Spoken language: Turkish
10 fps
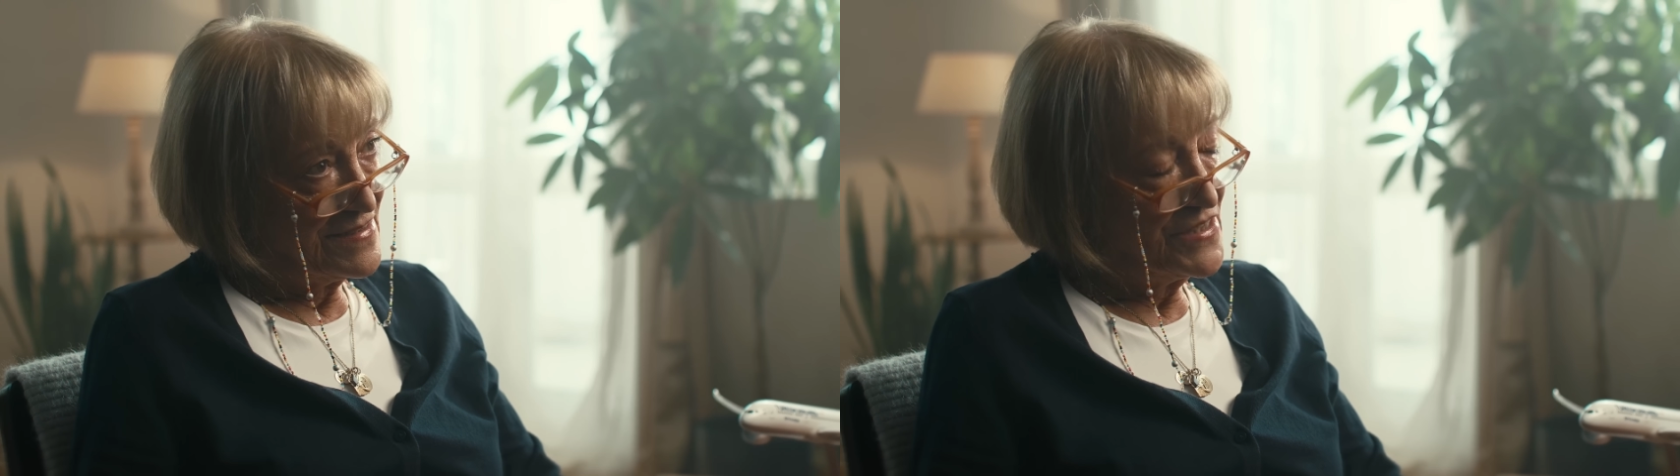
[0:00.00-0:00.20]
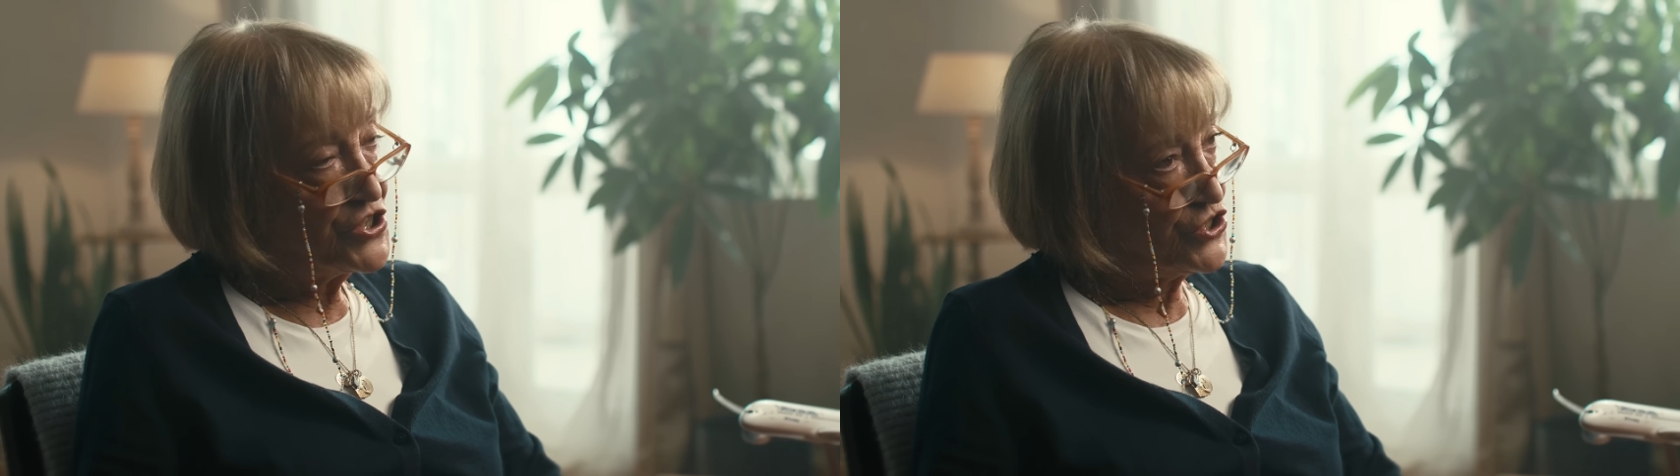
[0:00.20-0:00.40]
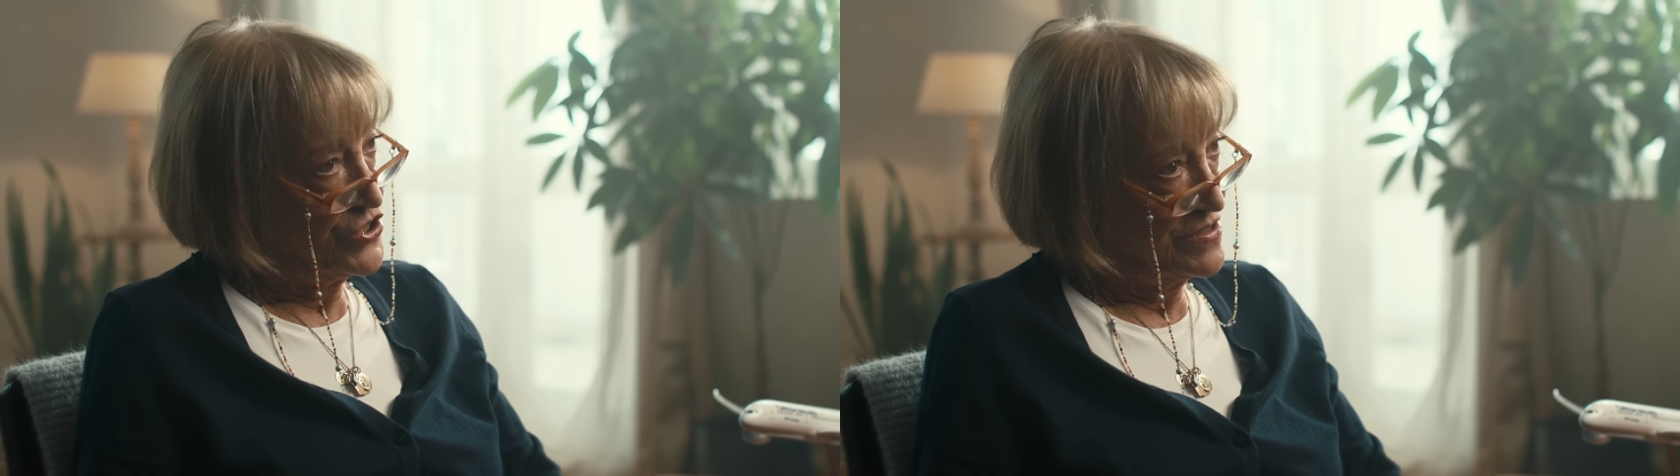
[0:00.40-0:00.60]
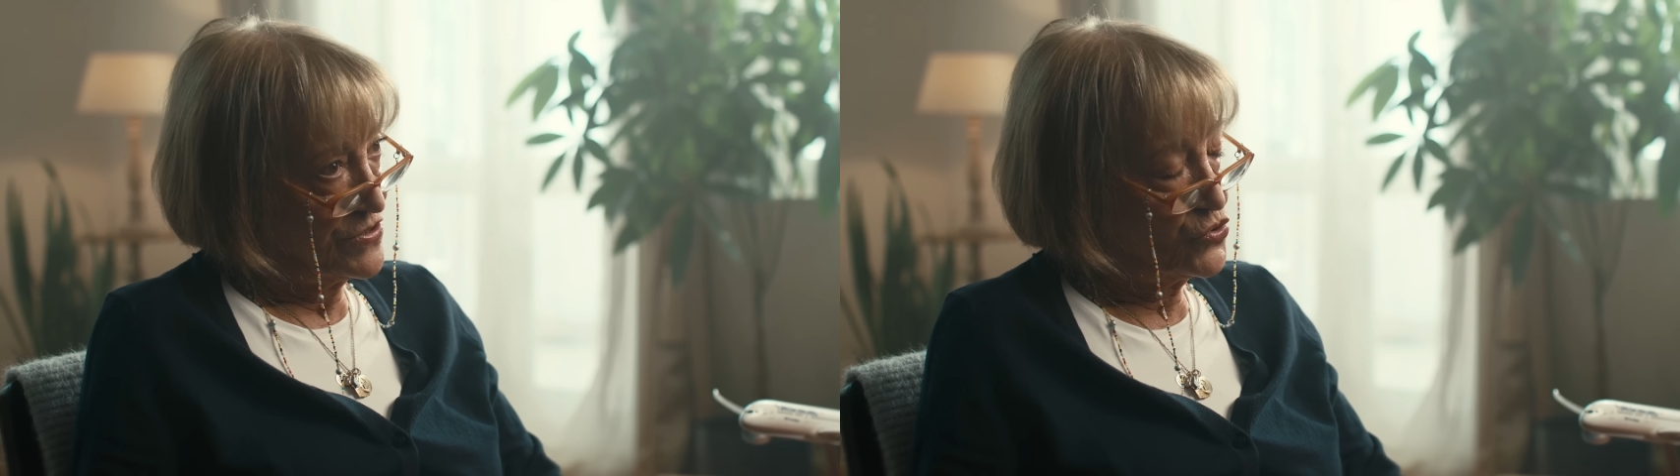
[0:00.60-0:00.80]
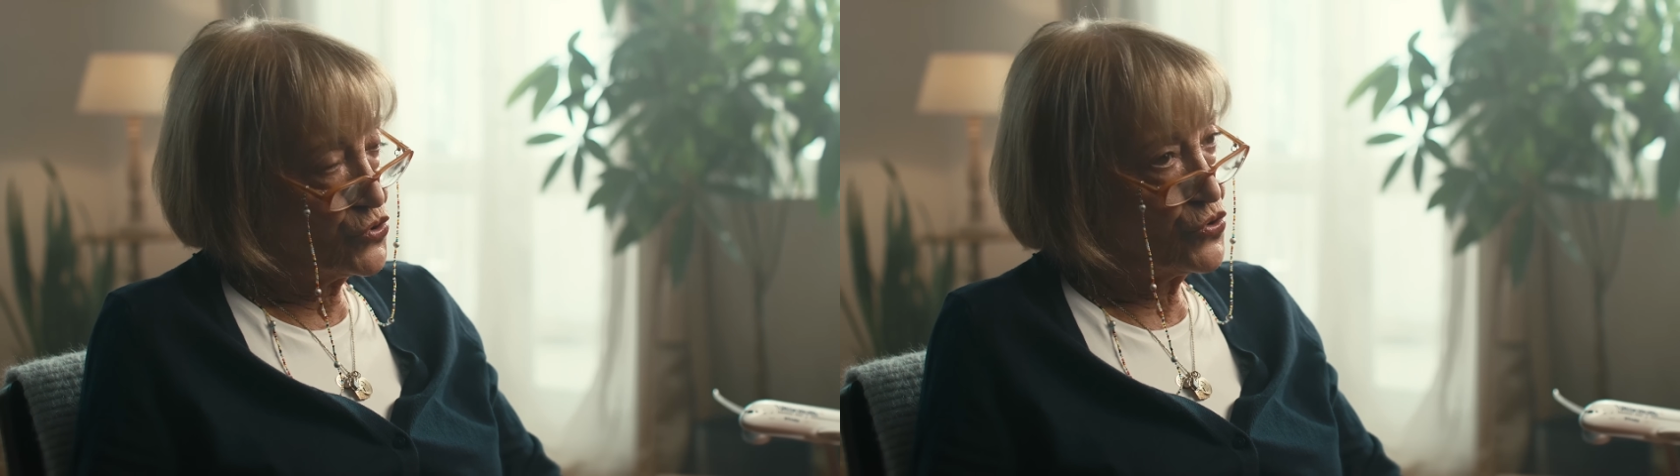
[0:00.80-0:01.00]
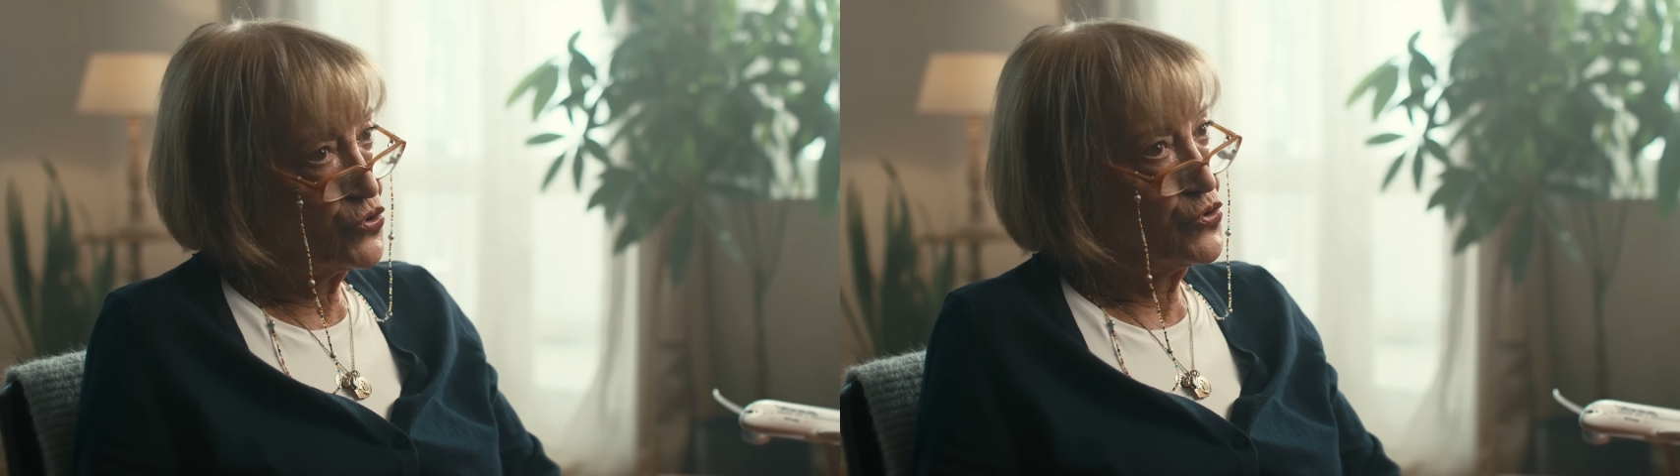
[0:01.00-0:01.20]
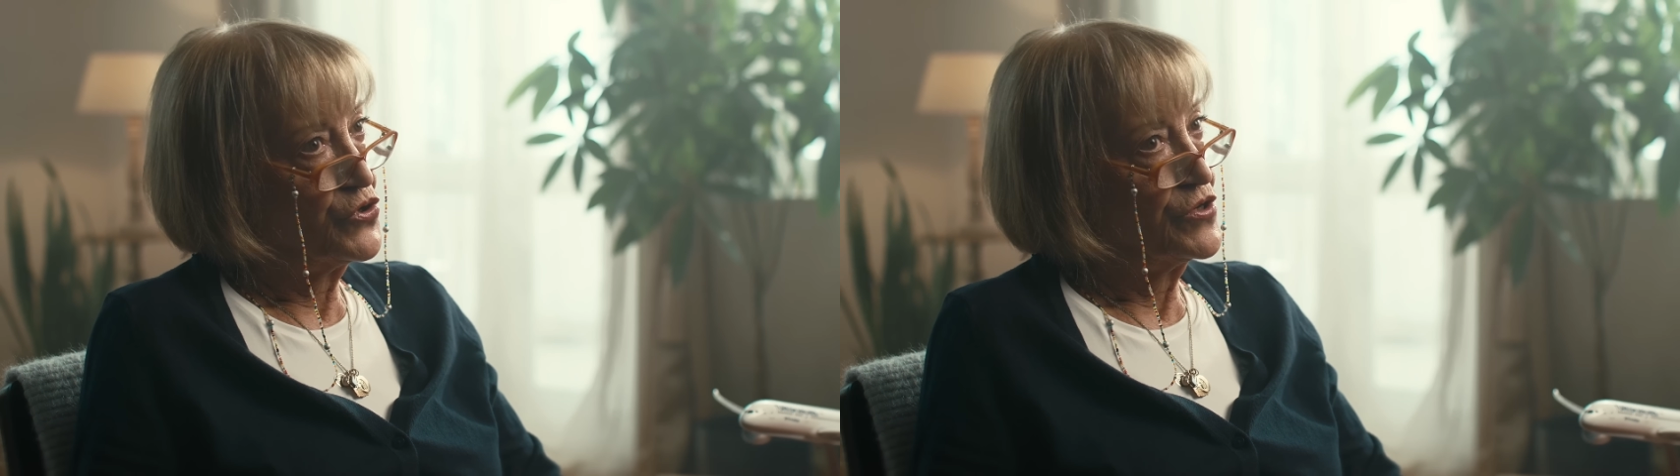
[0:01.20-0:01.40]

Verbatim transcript: iş kurdu.